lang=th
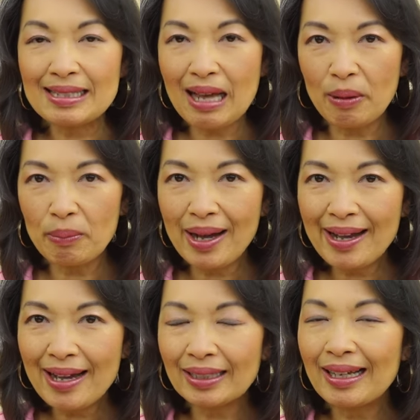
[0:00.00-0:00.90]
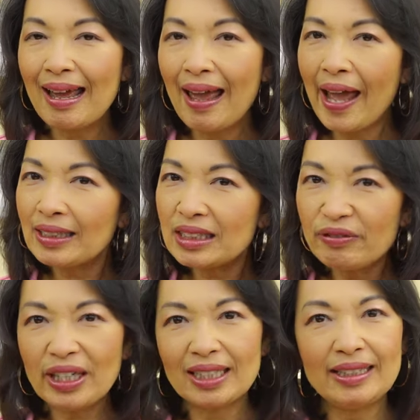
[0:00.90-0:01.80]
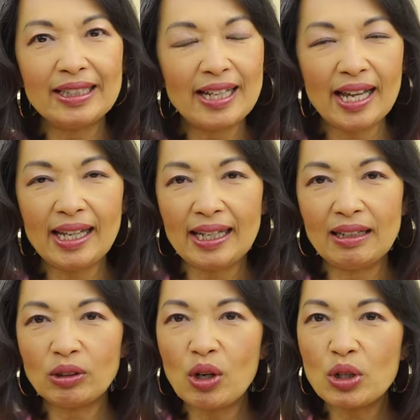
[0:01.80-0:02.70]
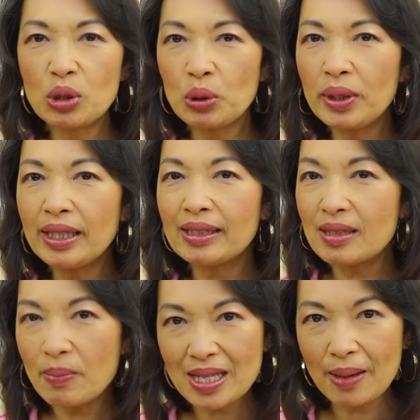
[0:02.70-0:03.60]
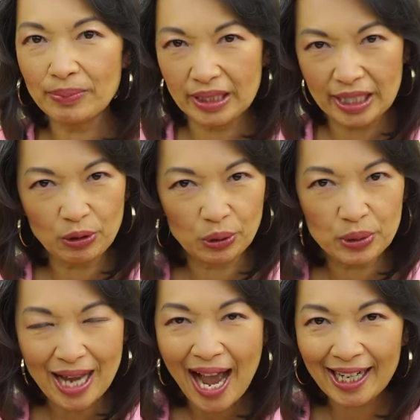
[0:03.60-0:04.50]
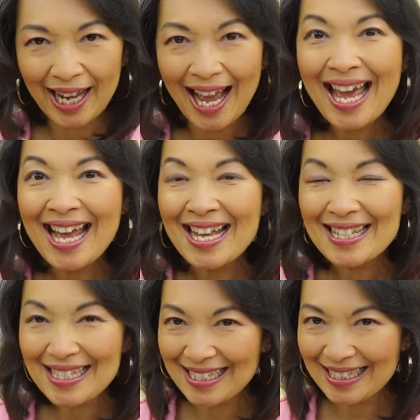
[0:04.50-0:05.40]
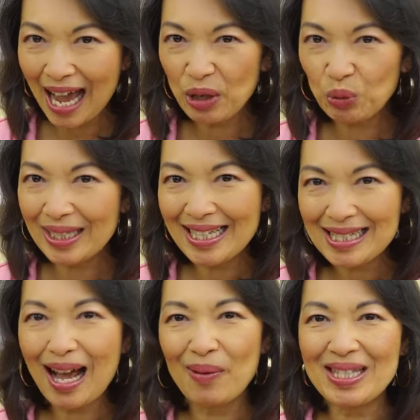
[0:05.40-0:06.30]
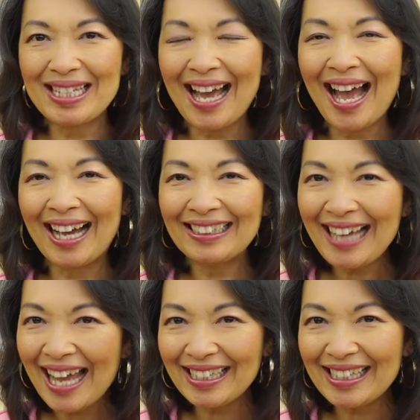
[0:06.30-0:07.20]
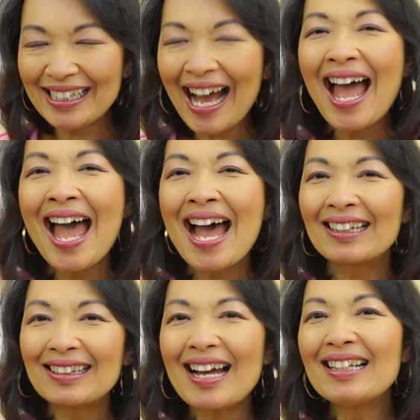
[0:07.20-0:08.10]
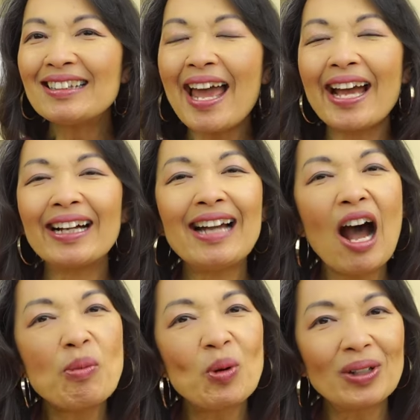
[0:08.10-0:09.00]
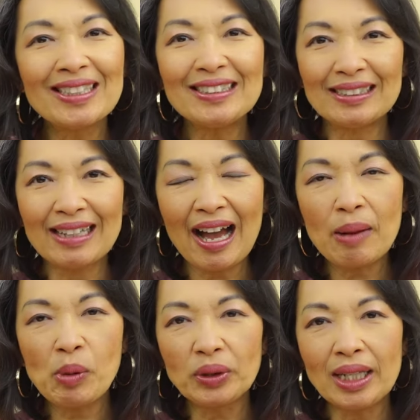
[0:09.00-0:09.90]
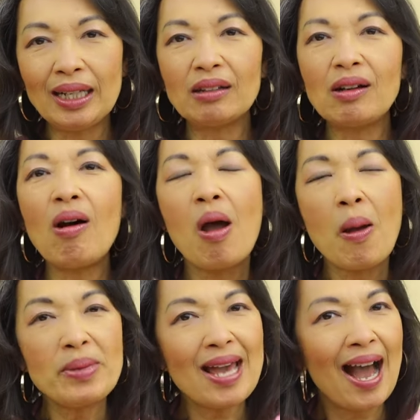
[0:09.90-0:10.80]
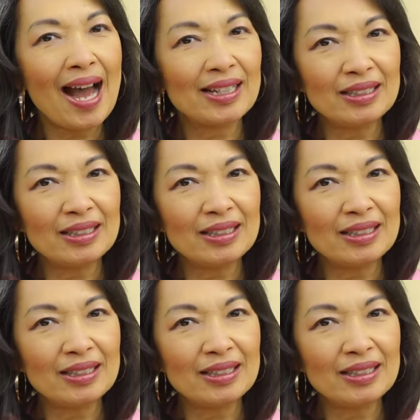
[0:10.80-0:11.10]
สามารถ activate DNA แล้วก็ช่วยซ่อมแซม DNA ของคุณได้นะคะเจอกันวันที่ 3 สิงหา งานนี้นะคะ ตั้งแต่9โมงครึ่งถึง5โมงเย็น แล้วก็มีอาหาร